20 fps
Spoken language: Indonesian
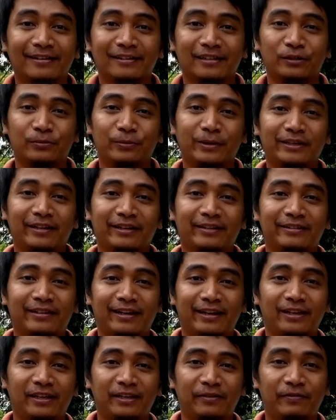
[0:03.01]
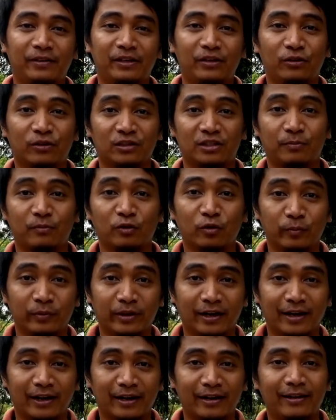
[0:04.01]
Sesuai janji saya di video
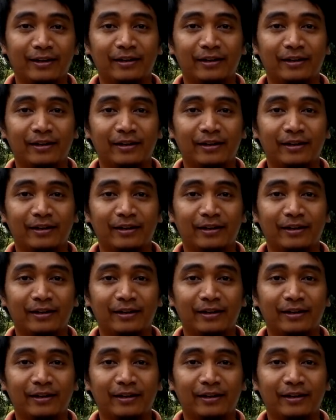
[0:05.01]
sebelumnya,